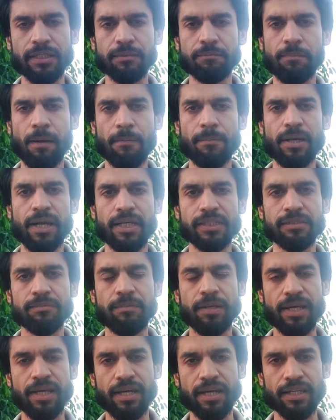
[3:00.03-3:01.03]
बात बाबर
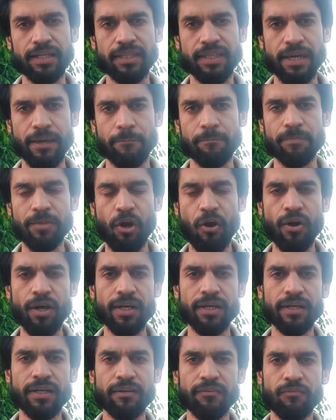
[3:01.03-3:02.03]
आजम ने कर दी है
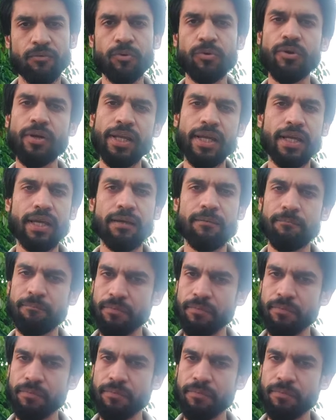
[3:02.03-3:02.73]
और वो उन्होंने